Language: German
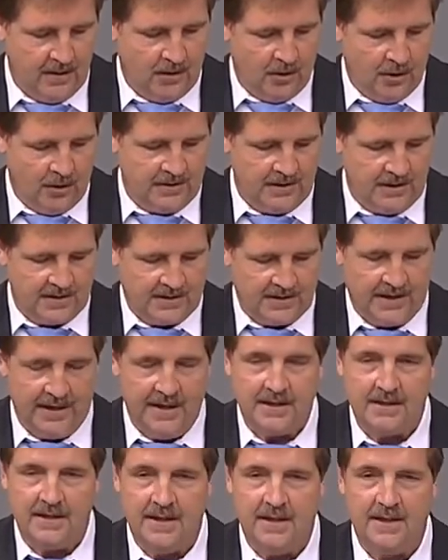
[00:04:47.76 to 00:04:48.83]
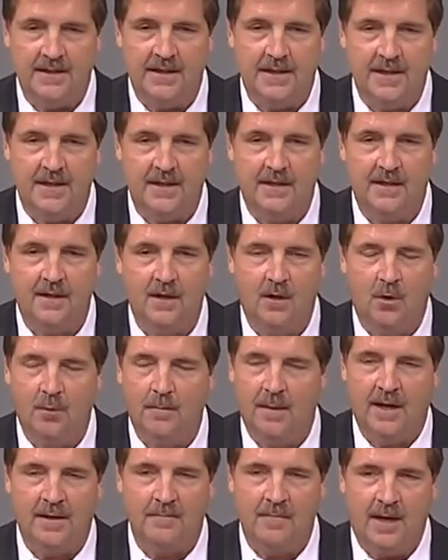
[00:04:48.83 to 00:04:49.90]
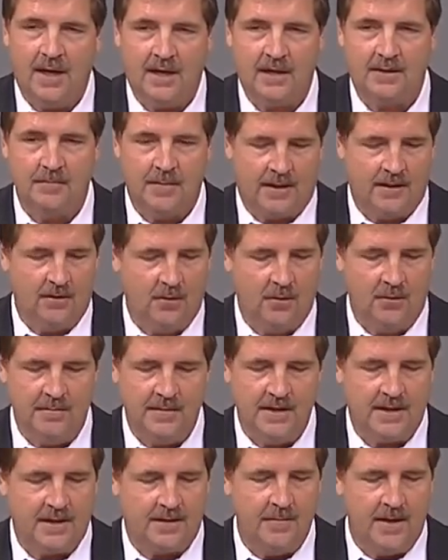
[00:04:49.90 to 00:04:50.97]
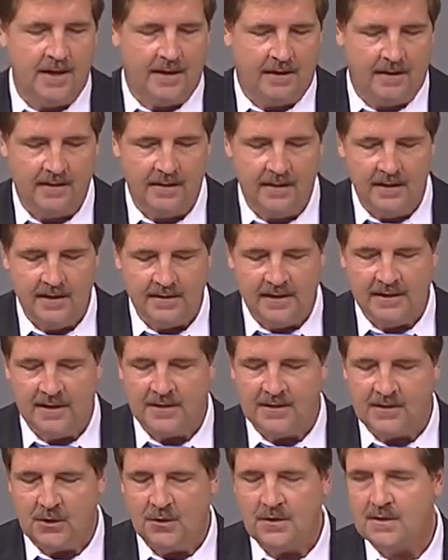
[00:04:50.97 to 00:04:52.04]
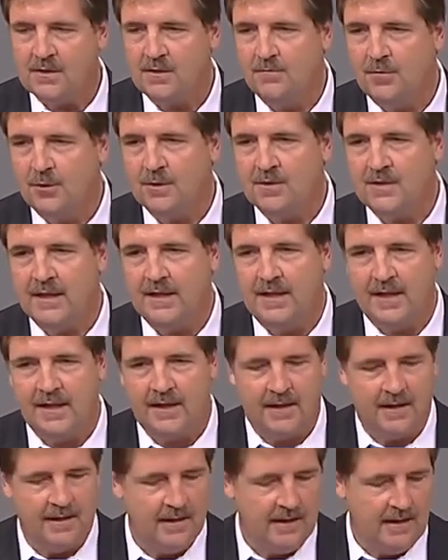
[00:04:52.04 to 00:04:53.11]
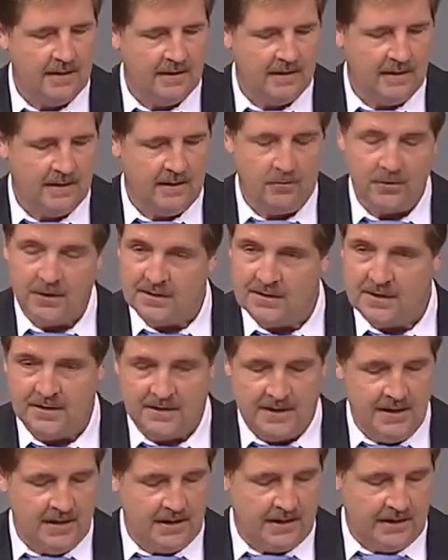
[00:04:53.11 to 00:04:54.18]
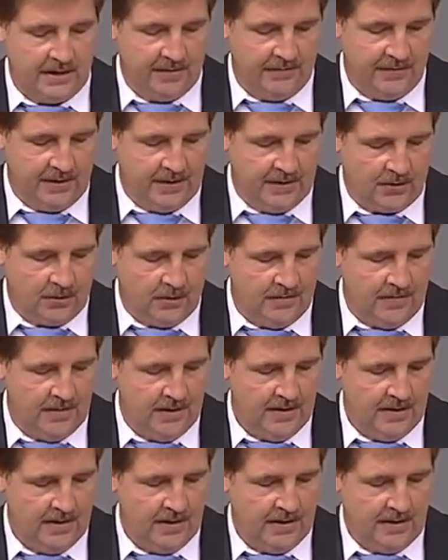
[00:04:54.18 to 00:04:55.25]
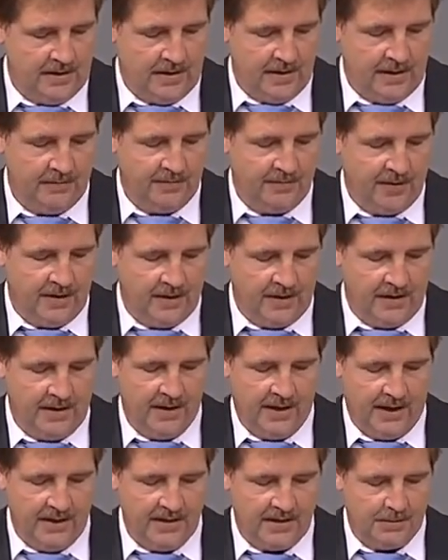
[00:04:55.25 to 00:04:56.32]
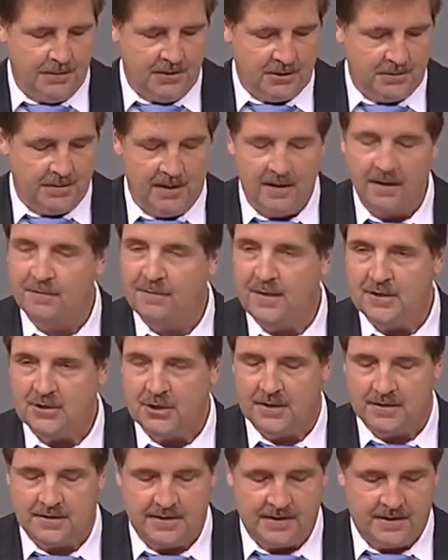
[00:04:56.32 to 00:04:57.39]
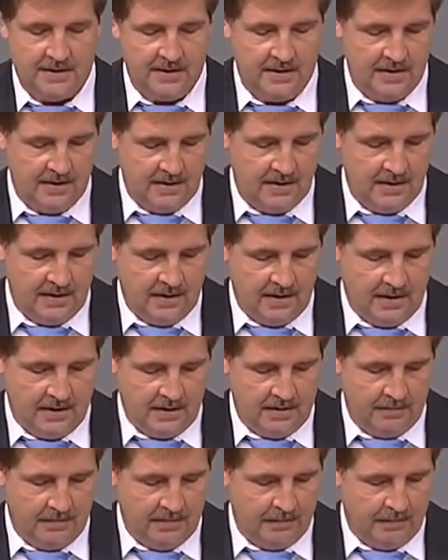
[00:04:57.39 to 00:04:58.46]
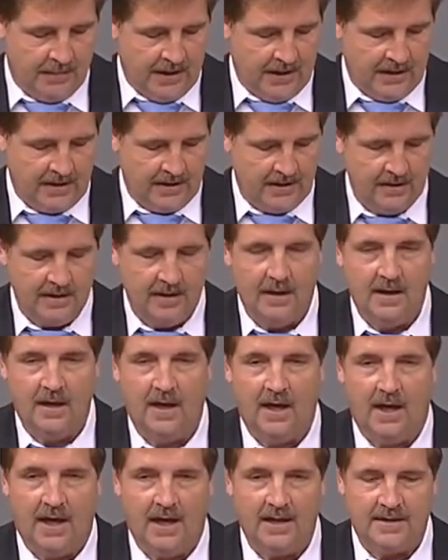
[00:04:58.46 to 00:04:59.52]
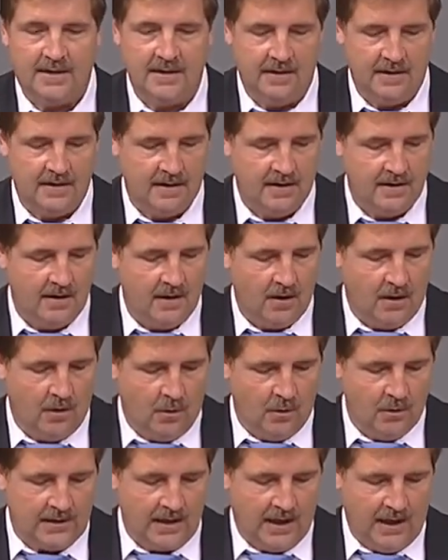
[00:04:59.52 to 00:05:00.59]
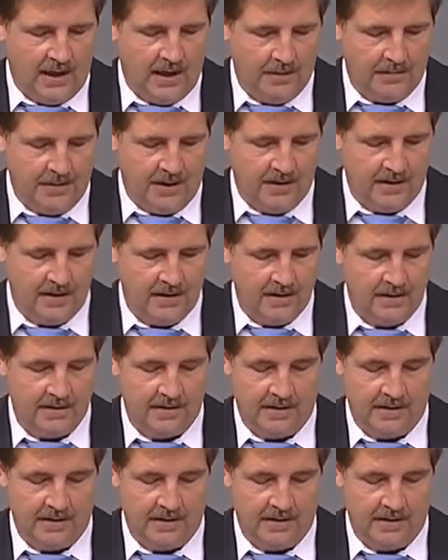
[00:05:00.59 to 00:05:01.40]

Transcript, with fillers: Und es geht Ihnen hier um ein Machtmittel, um nicht mehr. Denn ansonsten würden sie gegen, und ich zitiere hier wiederum, in dem Falle Hate Speech wie Faschist, Pack, Ratten oder aber